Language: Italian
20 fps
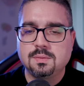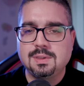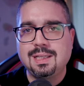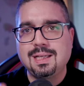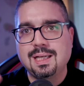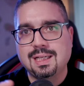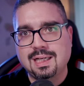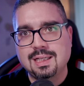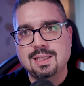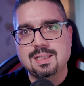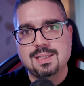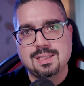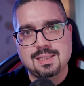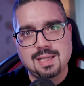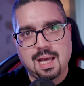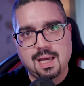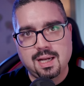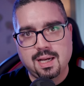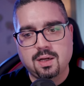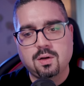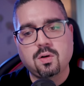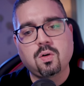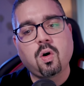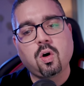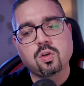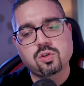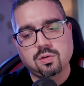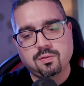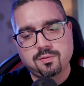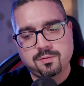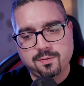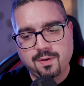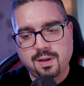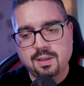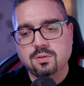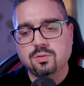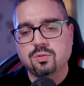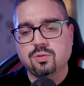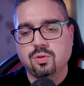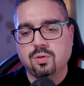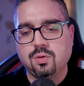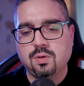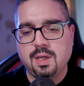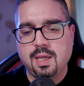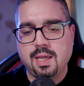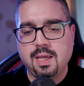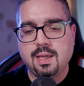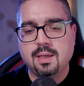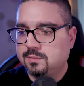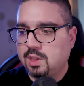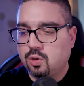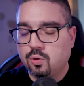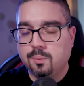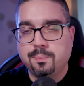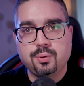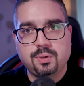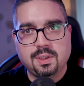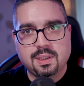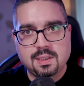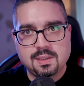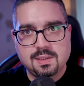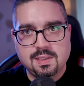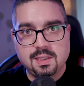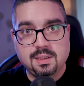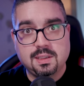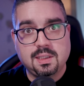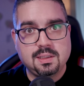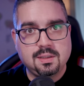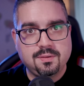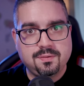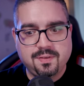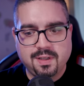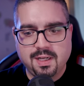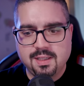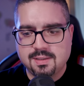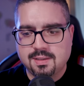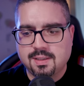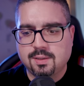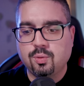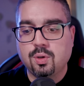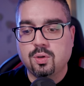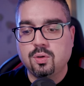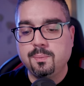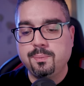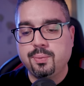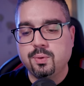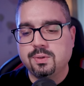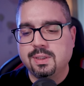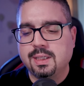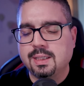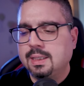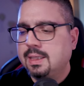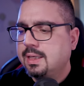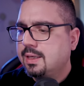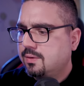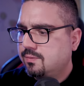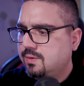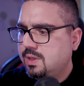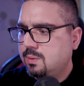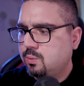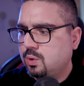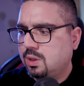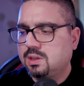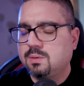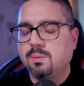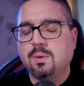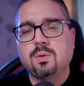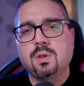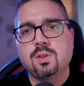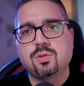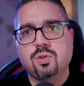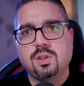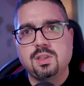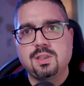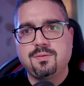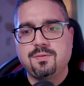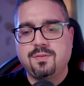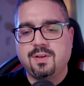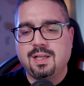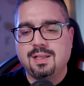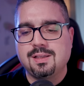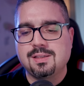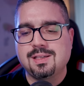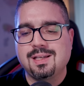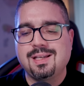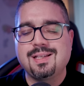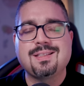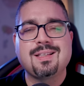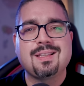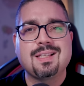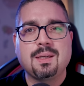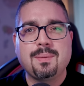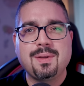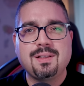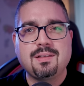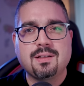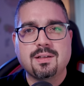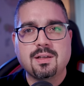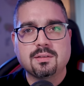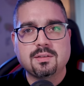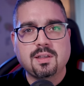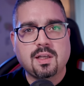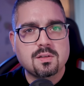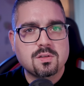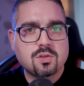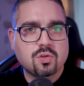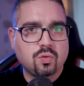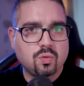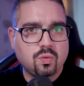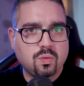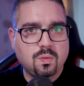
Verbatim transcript: nell'analizzare cosa ho fatto e dei computer in sede, delle differenze tra i due computer, vediamo un attimo a quali sono le differenze. Esteticamente in realtà sono